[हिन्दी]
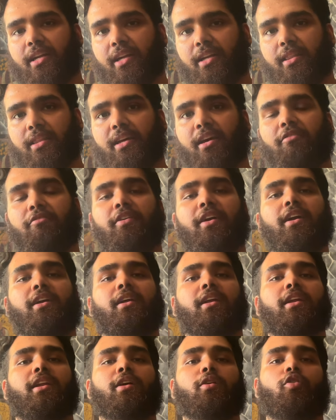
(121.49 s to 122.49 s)
करते हैं वेट
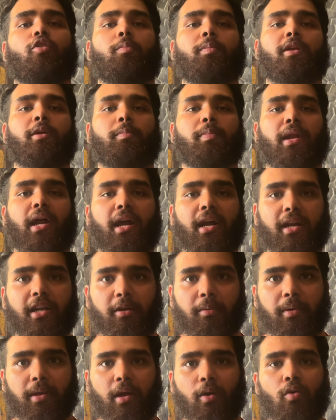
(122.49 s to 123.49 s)
ट्रेनिंग को अपनी
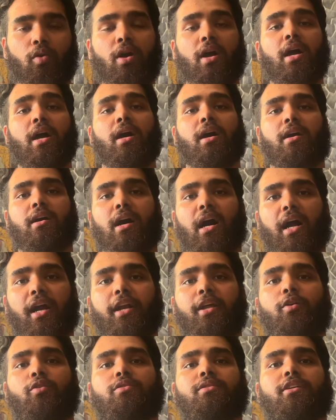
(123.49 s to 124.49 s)
प्रायोरिटी बनाओ
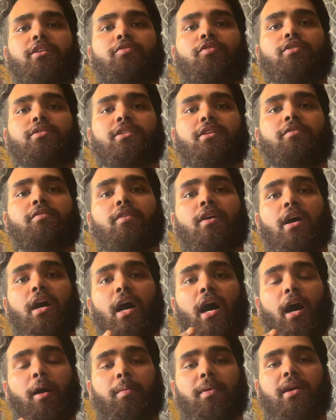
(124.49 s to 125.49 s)
कार्डियो सिर्फ और सिर्फ
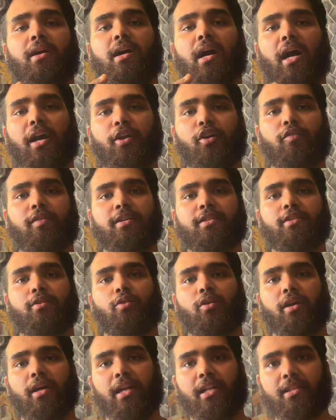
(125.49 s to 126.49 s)
अपनी
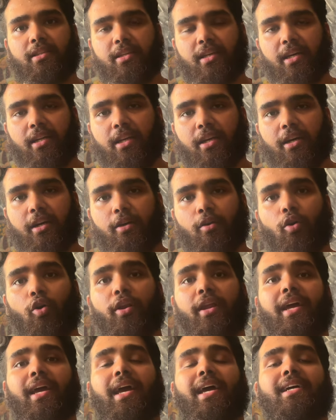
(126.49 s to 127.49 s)
कार्डियोवेस्कुलर हेल्थ के लिए करो
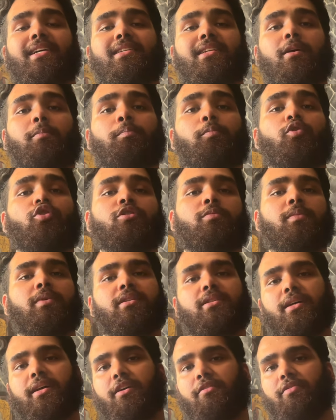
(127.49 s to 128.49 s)
और एक एक्स्ट्रा पुश मिल
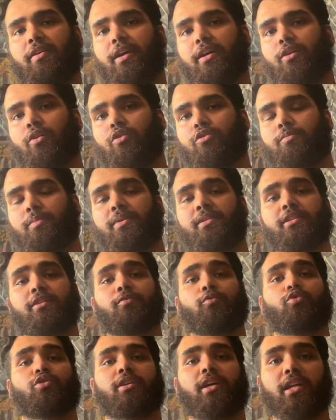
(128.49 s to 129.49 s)
सके फैट लॉस में
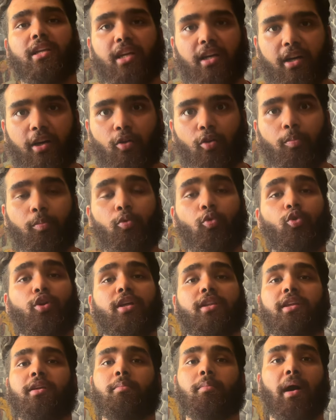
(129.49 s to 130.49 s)
सिर्फ उसके लिए करो
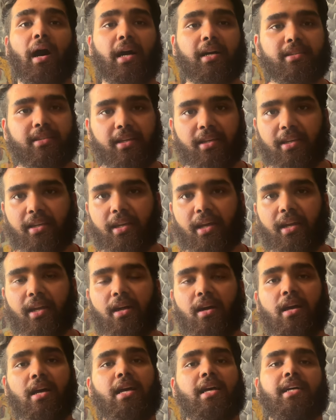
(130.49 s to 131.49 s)
पूरे दिन भागते नहीं
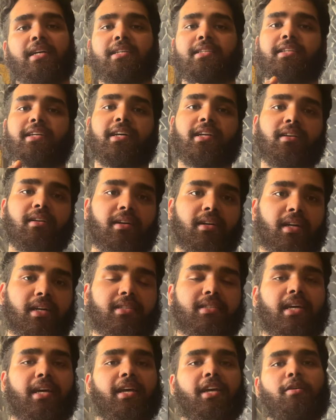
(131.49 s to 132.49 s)
रहना स्किल लटक
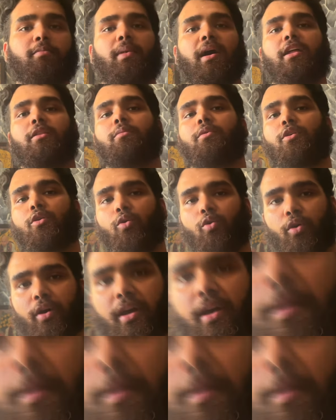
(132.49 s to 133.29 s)
जाएगी बाद में रोगे